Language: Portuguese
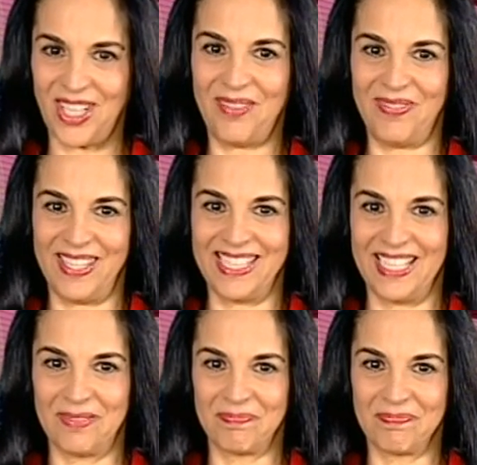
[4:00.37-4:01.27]
a vida.
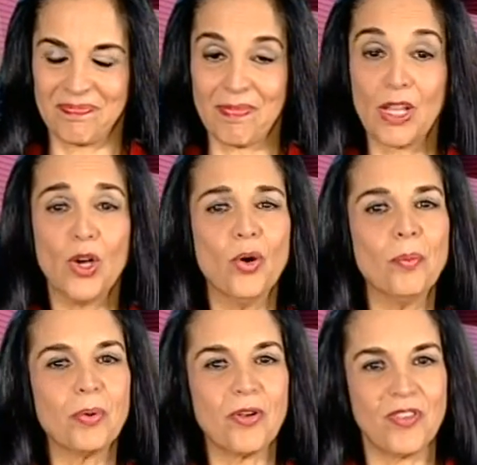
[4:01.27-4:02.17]
Um
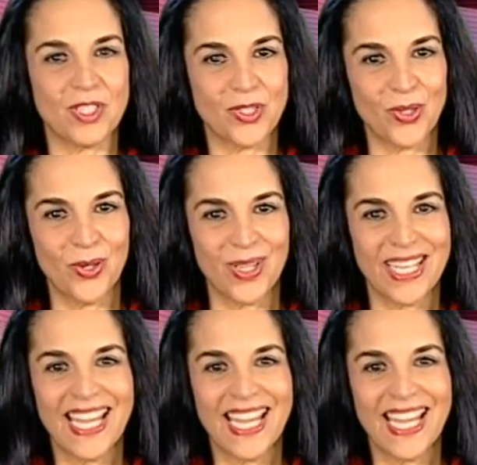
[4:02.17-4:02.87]
professor